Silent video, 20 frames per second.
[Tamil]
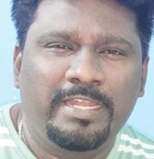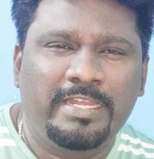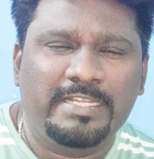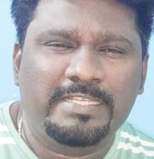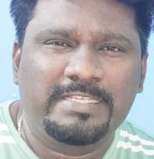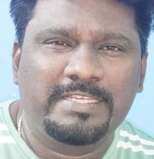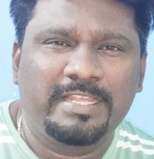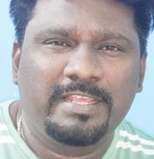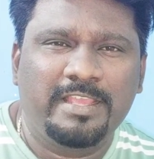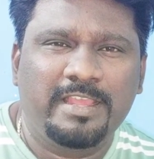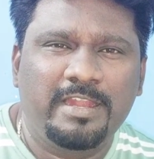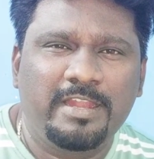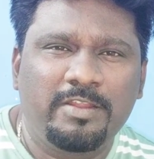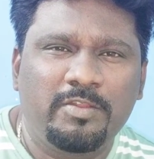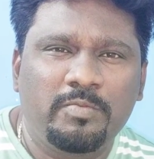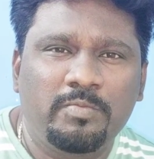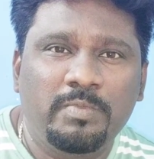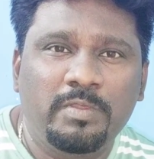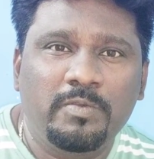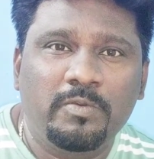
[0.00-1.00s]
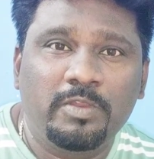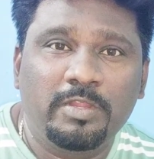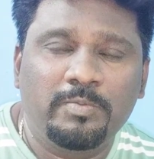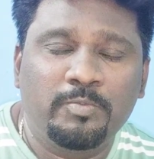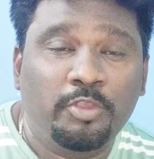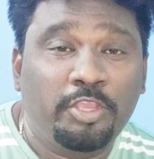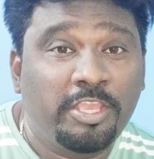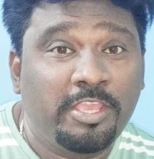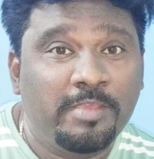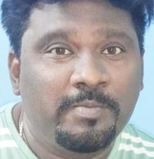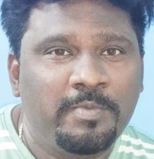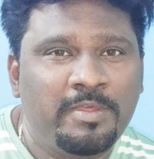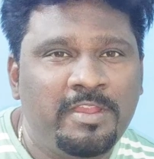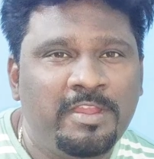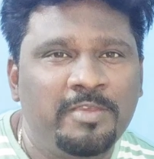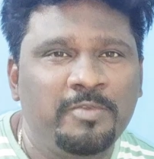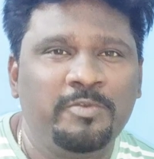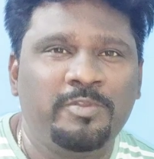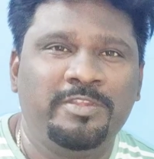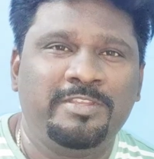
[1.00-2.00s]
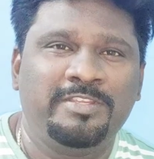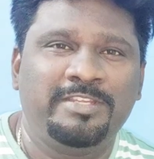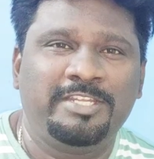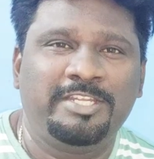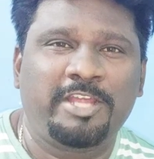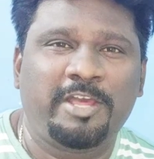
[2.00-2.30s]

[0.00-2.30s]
இன்ட்ரெஸ்டிங்கான ரொம்ப ஒரு முக்கியமான ஒரு